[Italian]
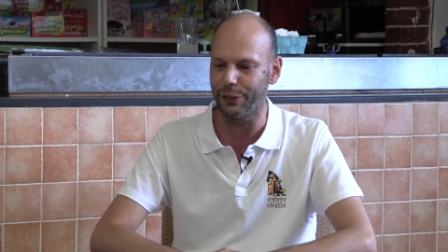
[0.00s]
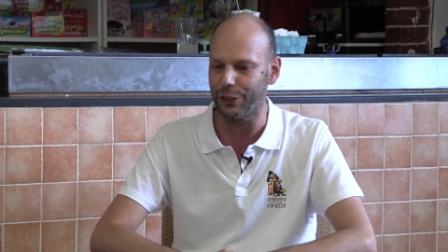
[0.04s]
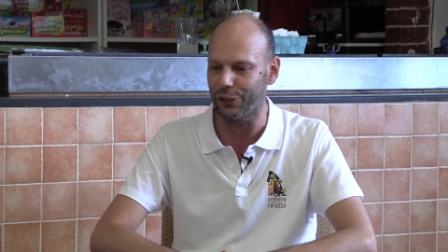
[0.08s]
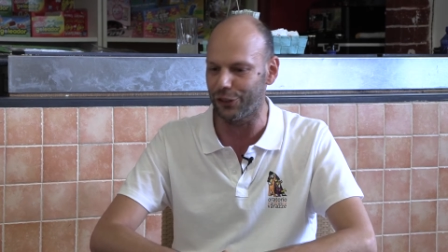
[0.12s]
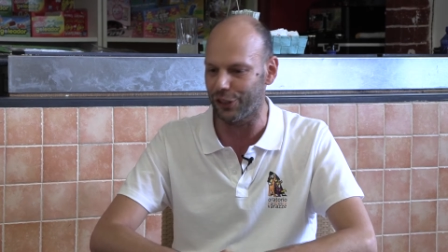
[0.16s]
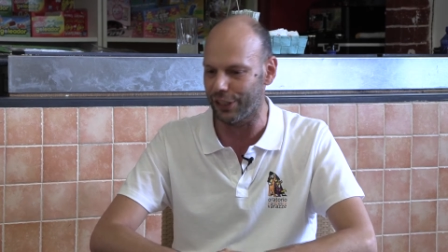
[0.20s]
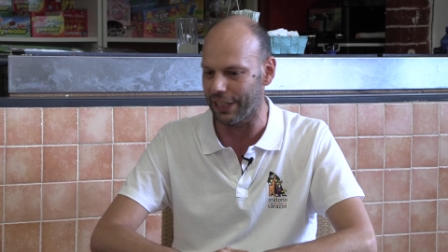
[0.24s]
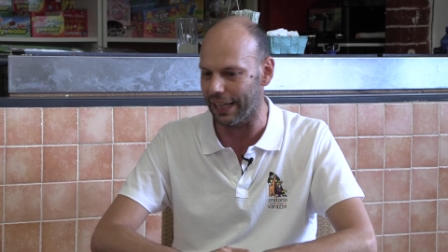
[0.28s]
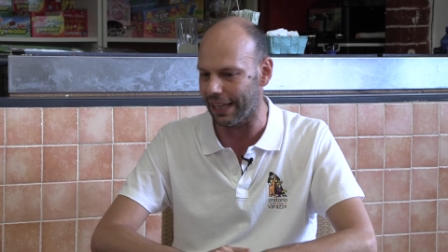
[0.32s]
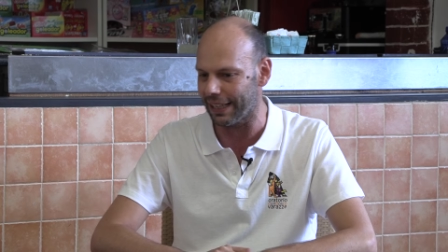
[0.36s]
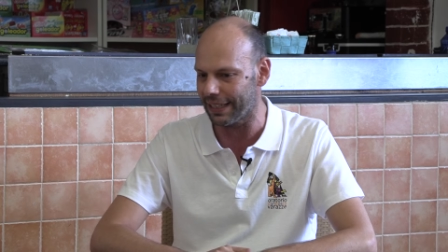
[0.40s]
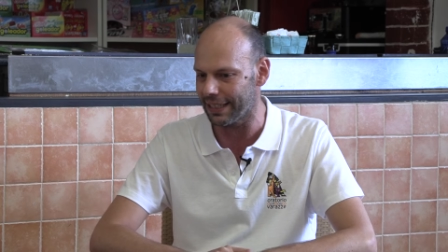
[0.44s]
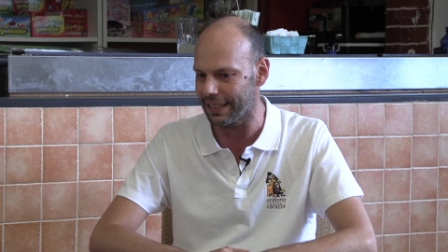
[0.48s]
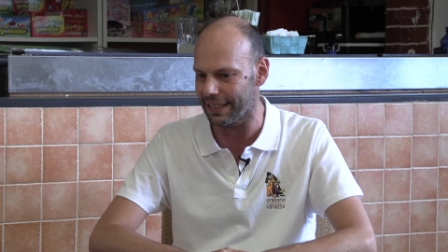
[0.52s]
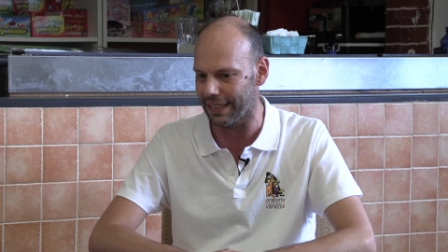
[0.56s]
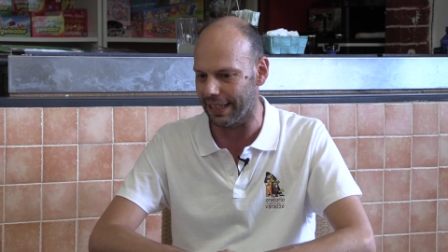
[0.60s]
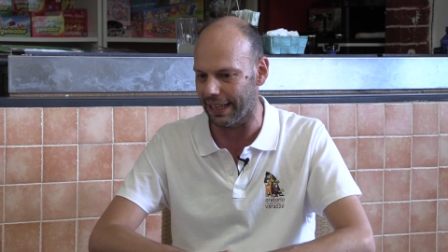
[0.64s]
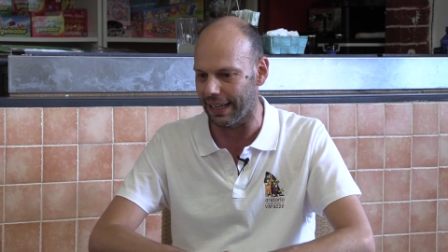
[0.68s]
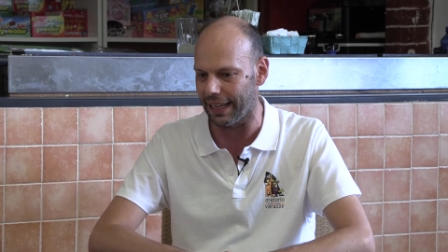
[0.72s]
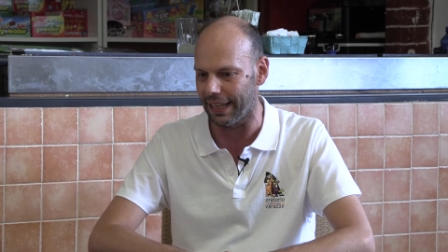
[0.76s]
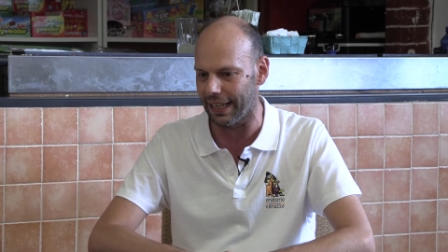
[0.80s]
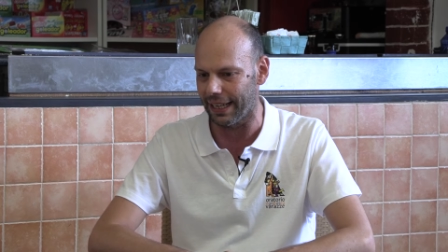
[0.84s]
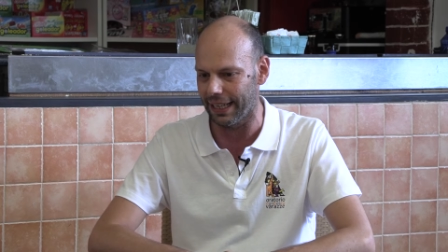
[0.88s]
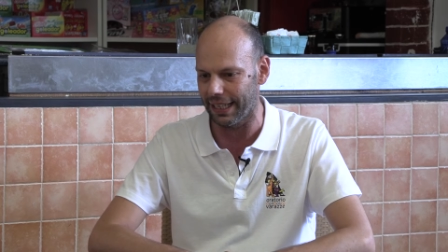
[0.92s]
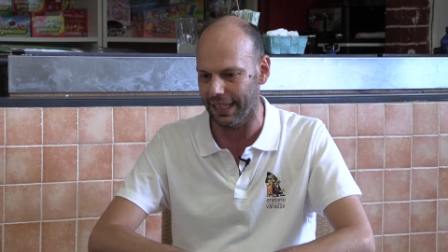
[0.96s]

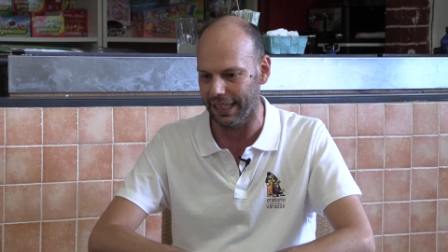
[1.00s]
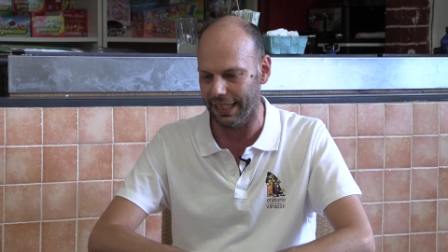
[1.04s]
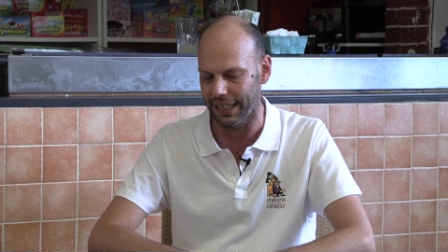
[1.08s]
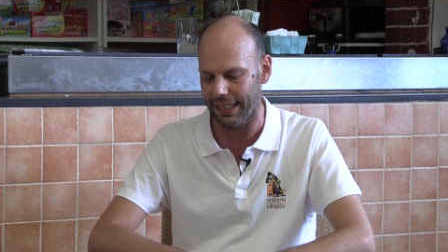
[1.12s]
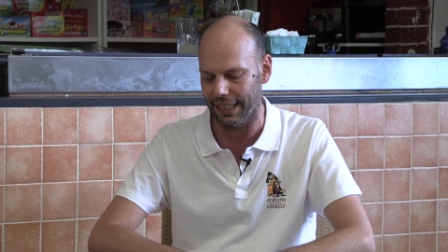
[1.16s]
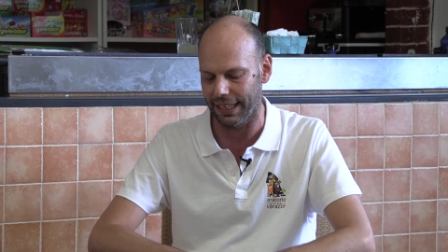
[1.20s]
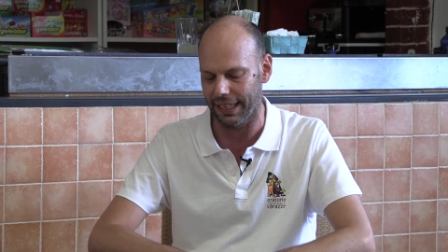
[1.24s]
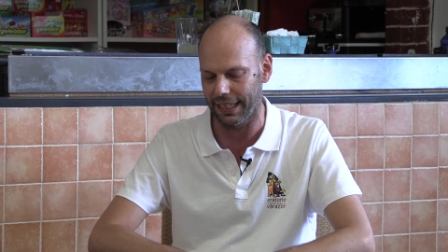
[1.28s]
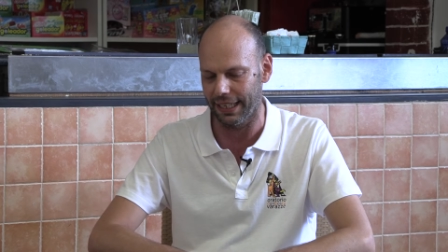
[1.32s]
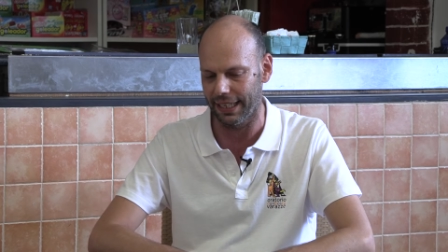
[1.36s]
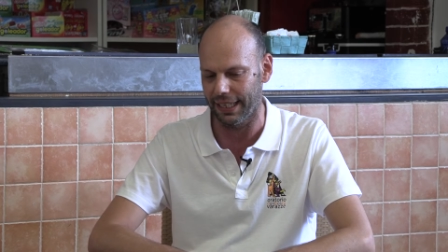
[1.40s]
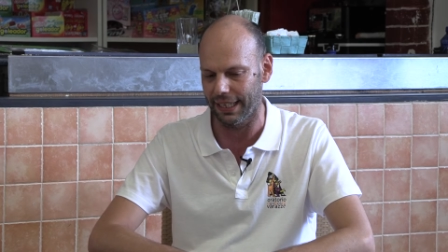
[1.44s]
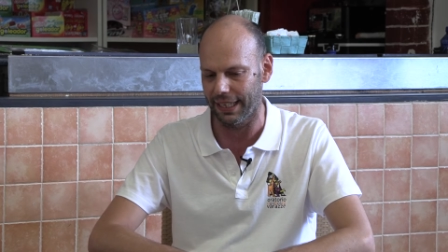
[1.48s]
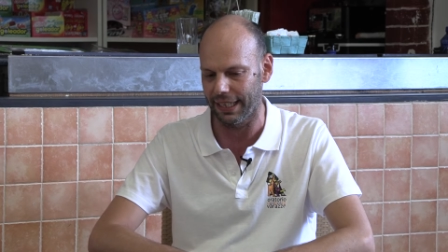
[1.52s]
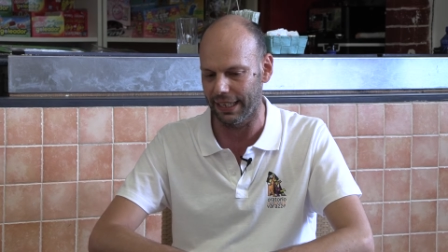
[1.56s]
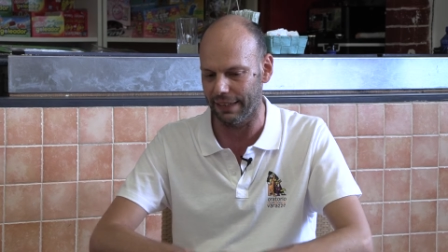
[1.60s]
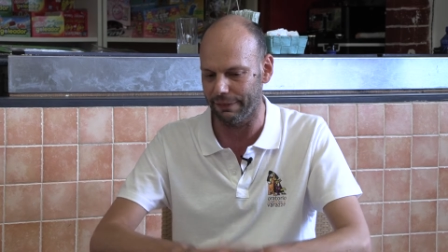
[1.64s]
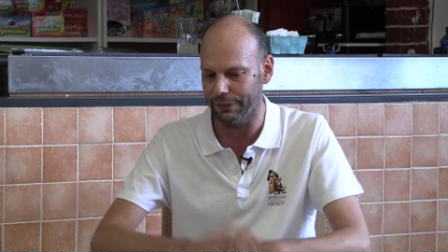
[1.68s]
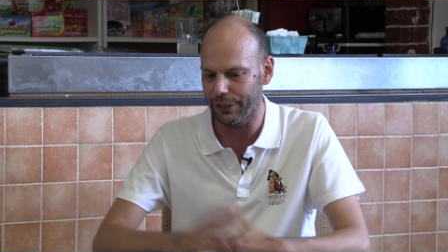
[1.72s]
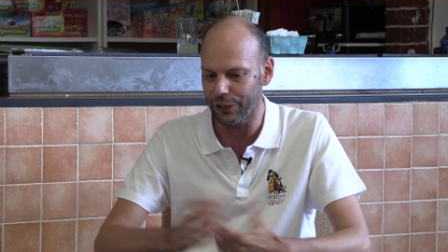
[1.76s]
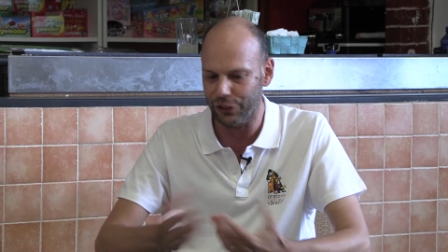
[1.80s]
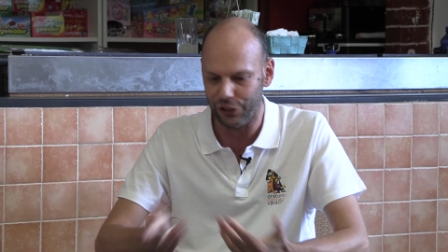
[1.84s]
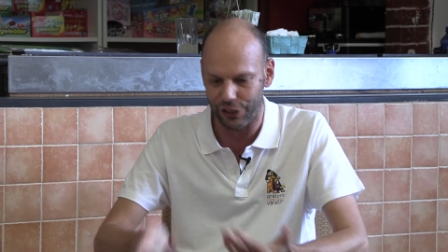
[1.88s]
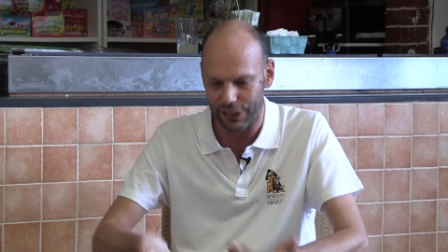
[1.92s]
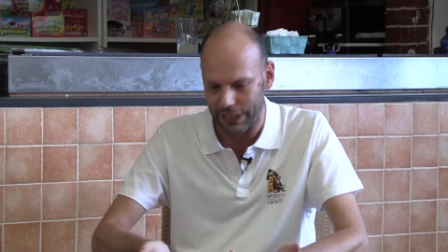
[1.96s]
vicinanza, eh,
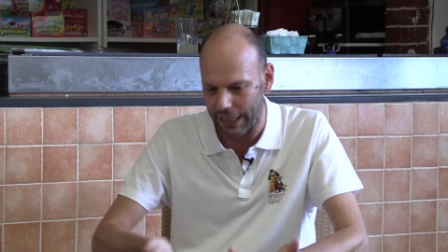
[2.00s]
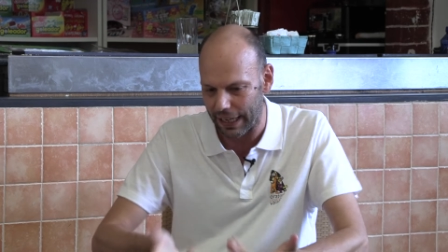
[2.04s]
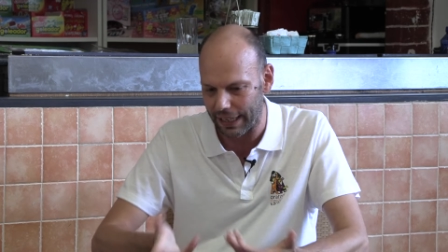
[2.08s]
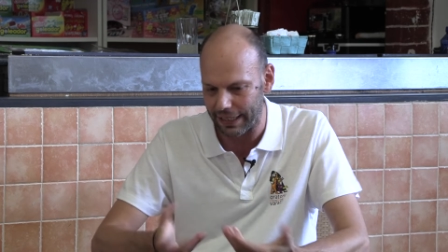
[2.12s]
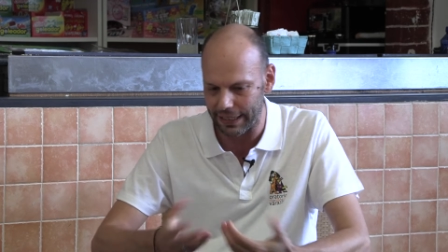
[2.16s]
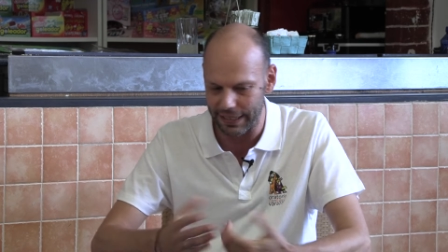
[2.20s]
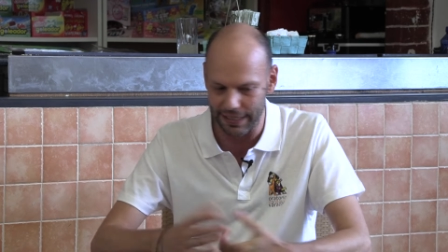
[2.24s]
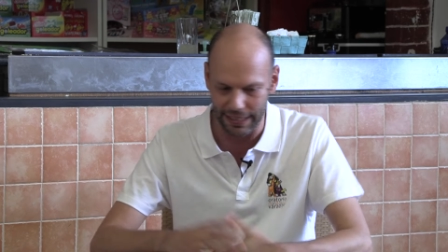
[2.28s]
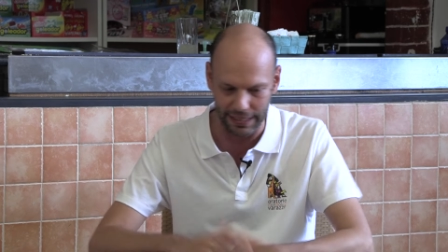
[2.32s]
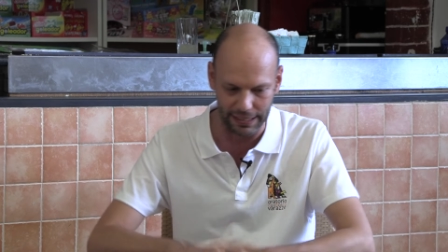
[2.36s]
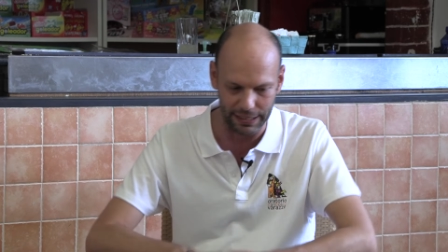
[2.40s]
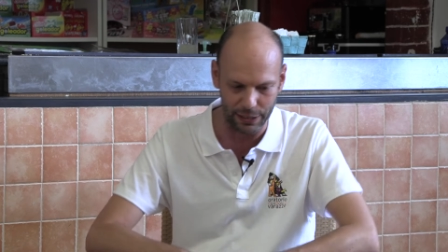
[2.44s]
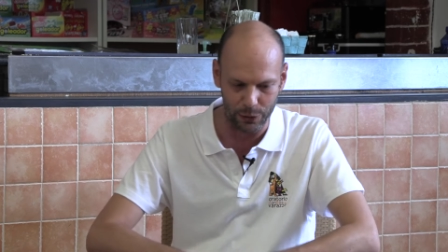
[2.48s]
la, vicinanza,